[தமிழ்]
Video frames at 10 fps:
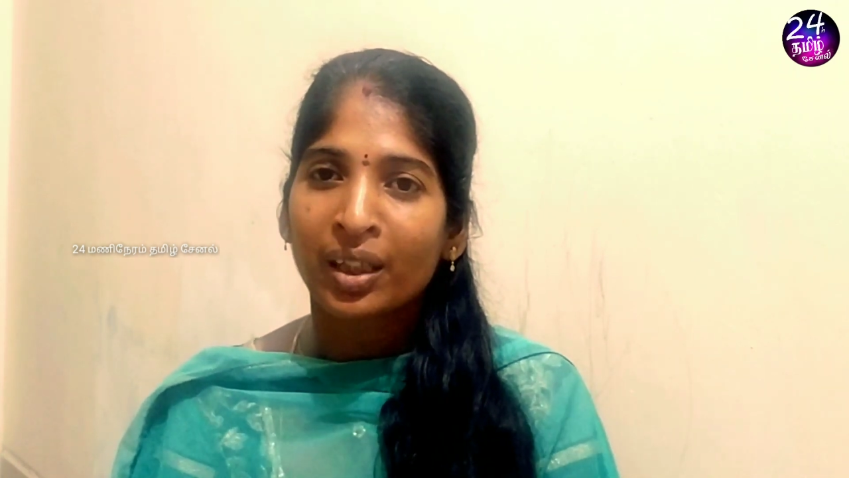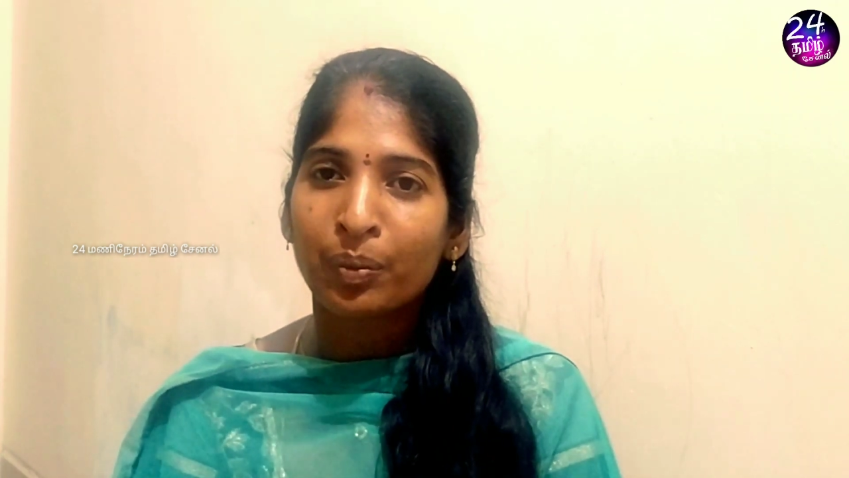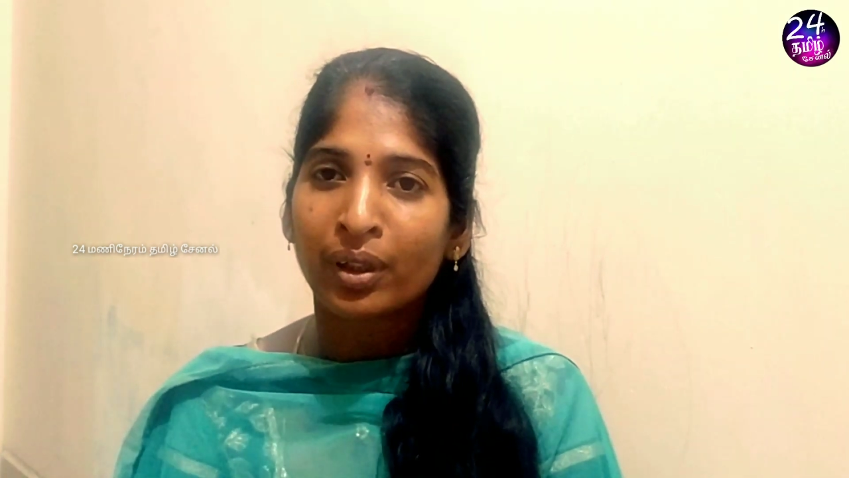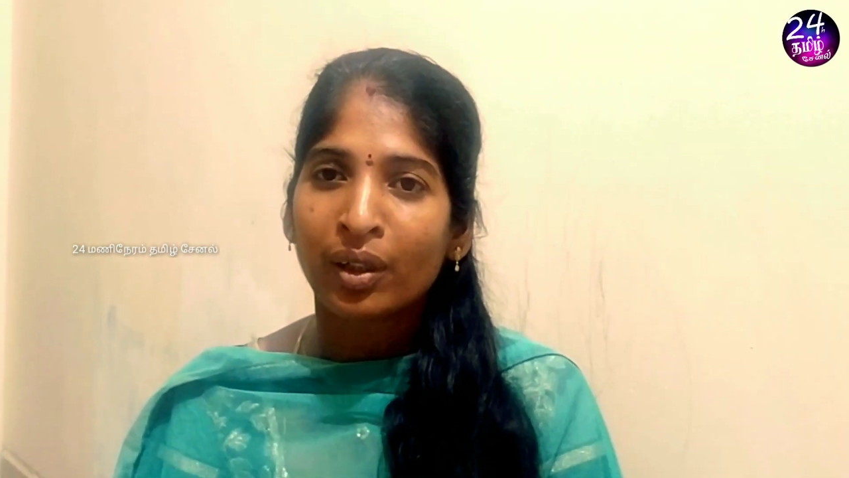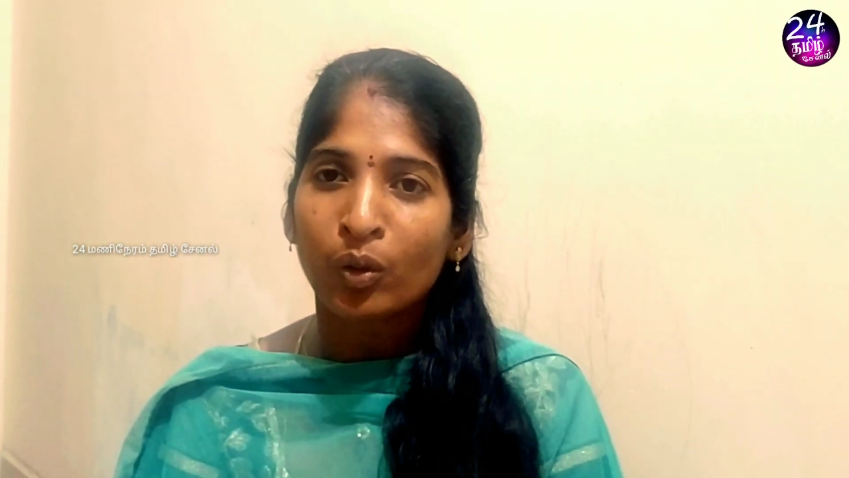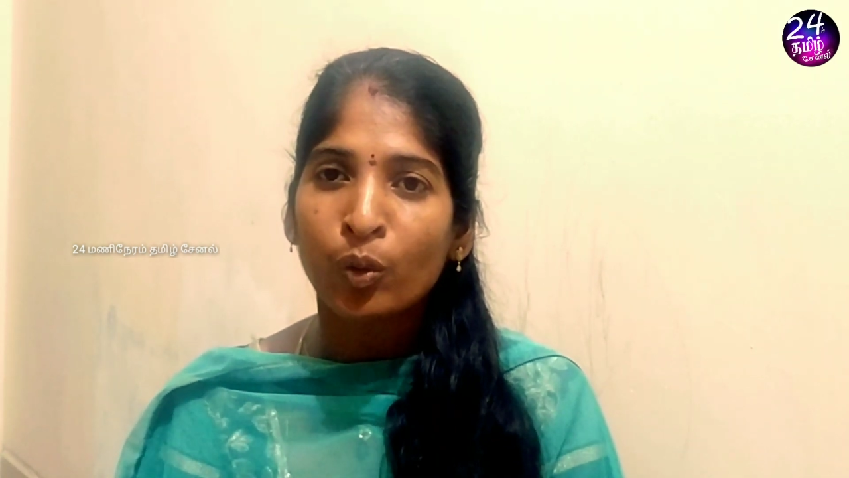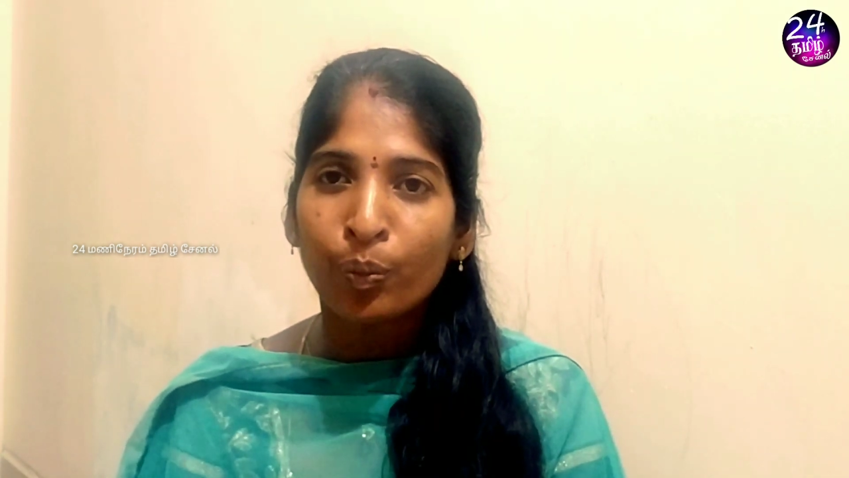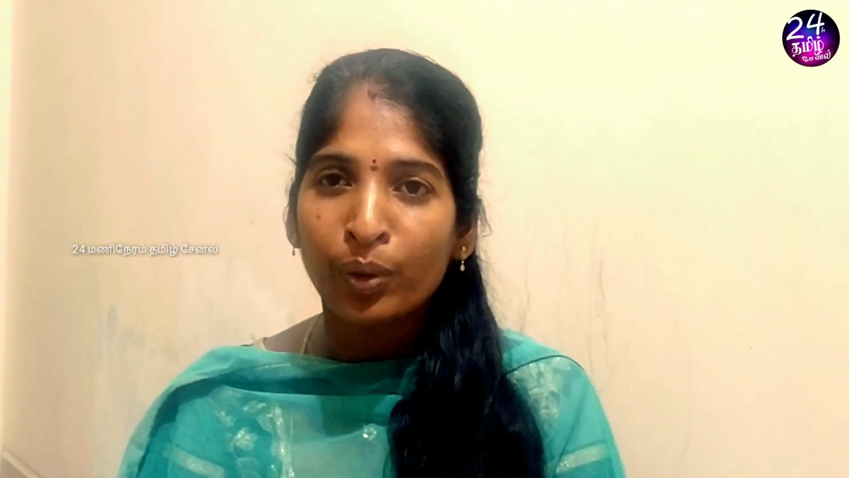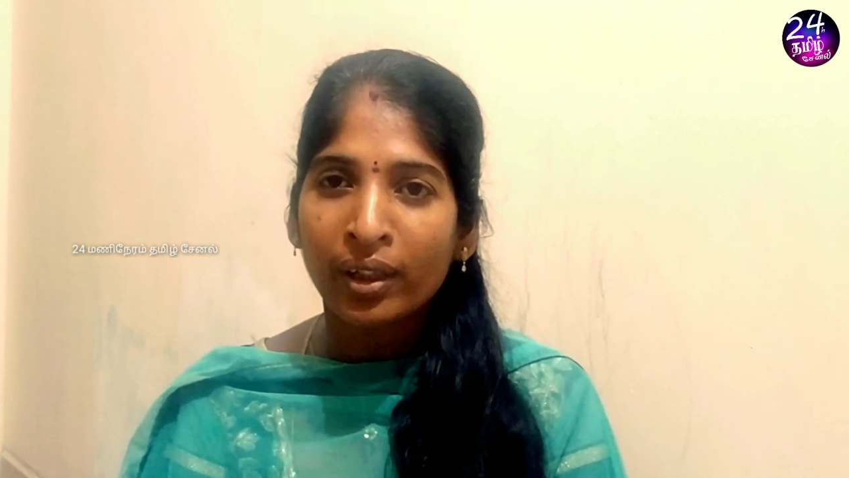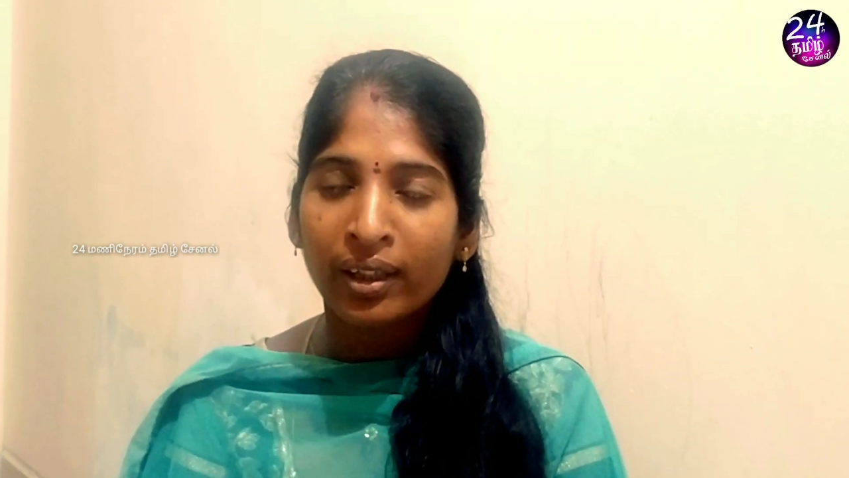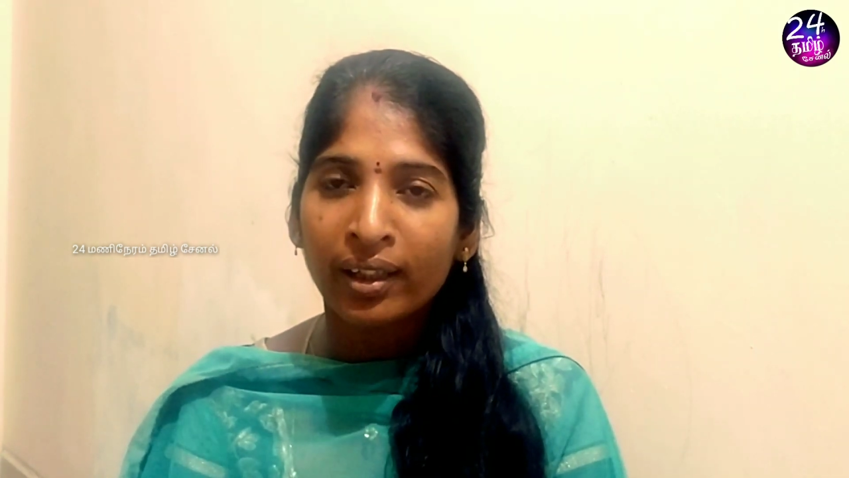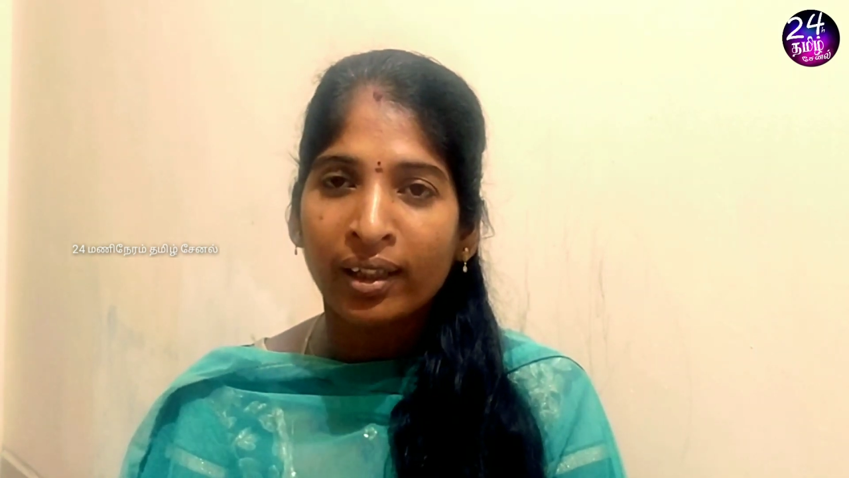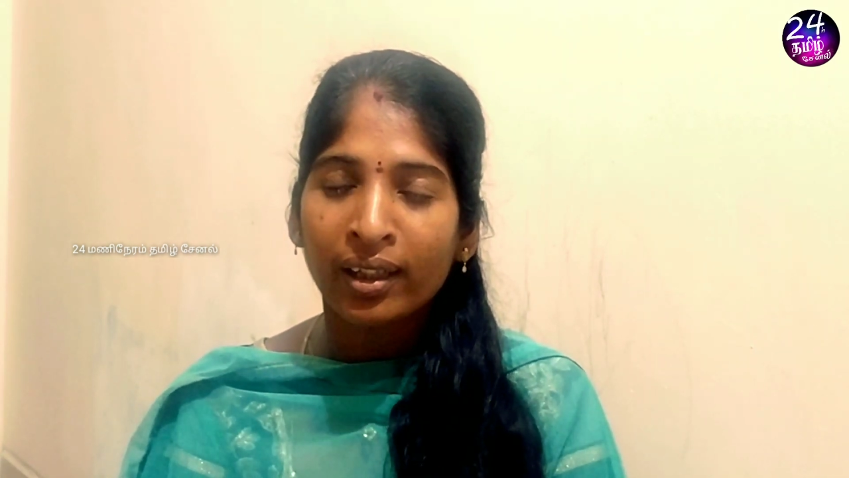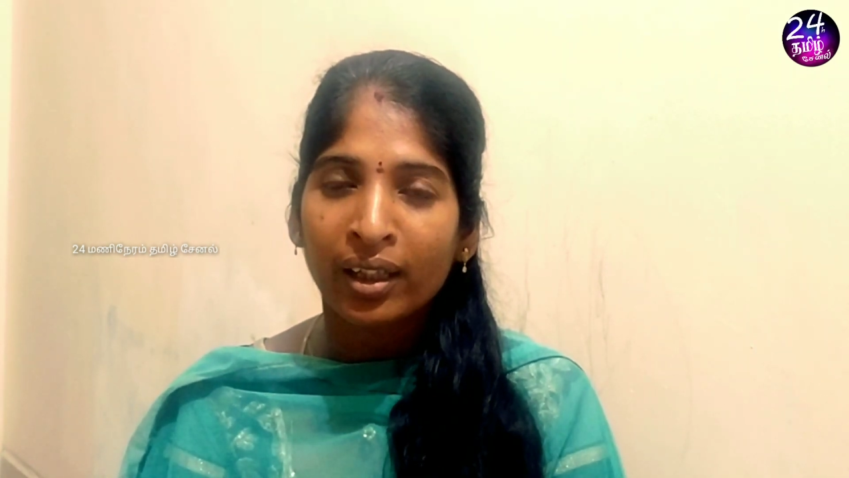இப்போ உப்பு இருக்கிற